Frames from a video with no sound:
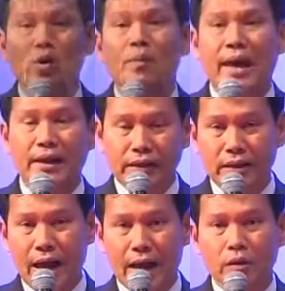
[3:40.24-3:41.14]
วนแผนการต
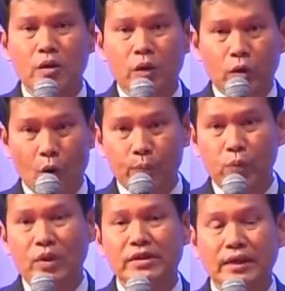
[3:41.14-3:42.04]
ลาดทบท
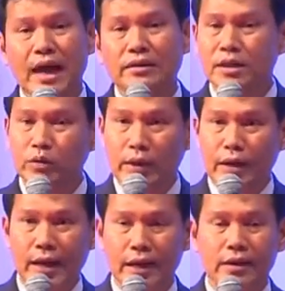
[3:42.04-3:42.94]
วนสินค้า ซึ่งตัวนั้
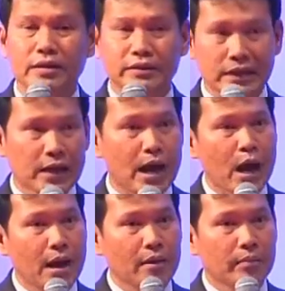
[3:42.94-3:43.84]
นเองเนี่ยสินค้า
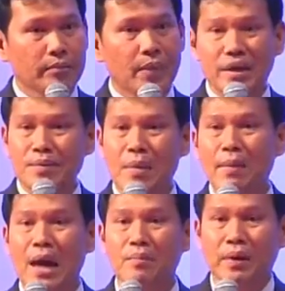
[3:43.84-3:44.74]
ไม่ได้มีมาก
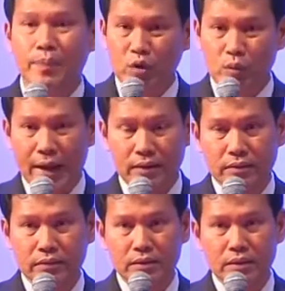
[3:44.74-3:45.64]
มายเหมือนปัจจุบัน
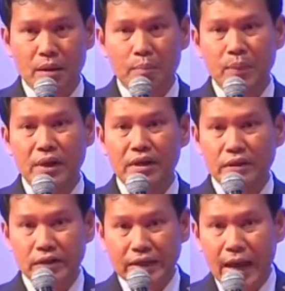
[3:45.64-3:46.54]
มี
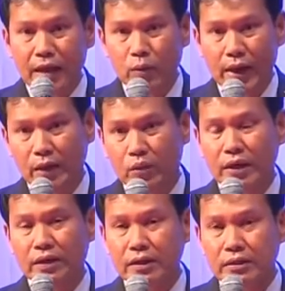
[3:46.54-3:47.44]
สินค้าตัวเอกตัวเดี
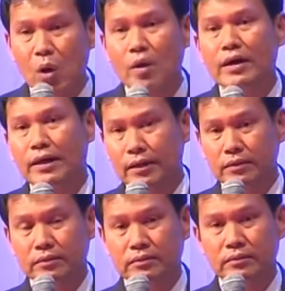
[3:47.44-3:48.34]
ยวคือหยงเหิง
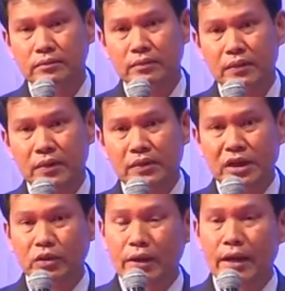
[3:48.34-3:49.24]
ซึ่
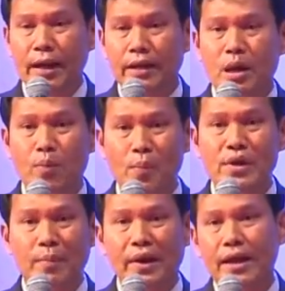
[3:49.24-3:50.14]
งตัวนั้นเองเนี่ยผม
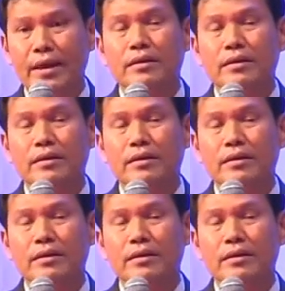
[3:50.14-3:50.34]
ยังไม่ได้